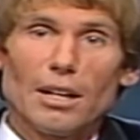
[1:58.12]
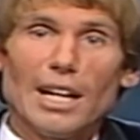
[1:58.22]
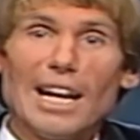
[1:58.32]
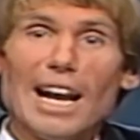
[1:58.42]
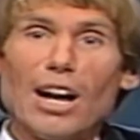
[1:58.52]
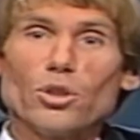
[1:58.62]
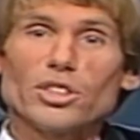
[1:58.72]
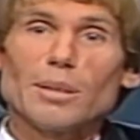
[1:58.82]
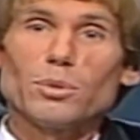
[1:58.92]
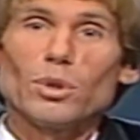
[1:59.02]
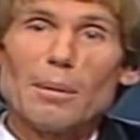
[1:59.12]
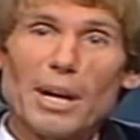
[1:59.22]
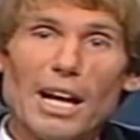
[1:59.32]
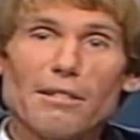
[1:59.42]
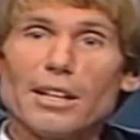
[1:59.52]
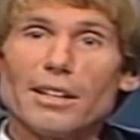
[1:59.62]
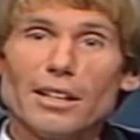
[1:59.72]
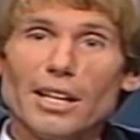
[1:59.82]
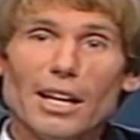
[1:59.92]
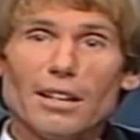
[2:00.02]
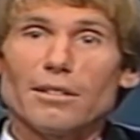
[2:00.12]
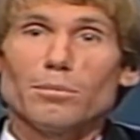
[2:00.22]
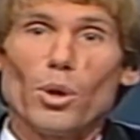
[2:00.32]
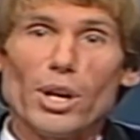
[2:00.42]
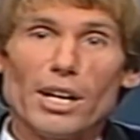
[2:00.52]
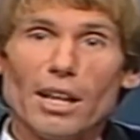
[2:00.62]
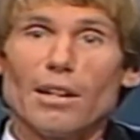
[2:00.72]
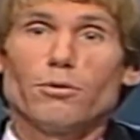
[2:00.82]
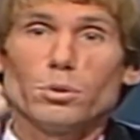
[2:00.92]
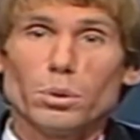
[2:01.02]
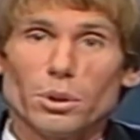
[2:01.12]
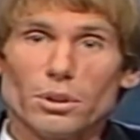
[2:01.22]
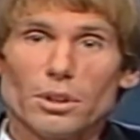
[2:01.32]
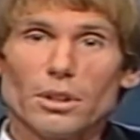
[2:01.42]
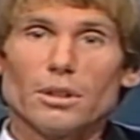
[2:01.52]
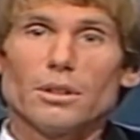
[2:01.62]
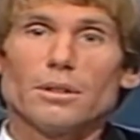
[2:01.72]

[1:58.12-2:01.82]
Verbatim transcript: en el concepto y la palabra de ideas modernas, del futuro. Sí,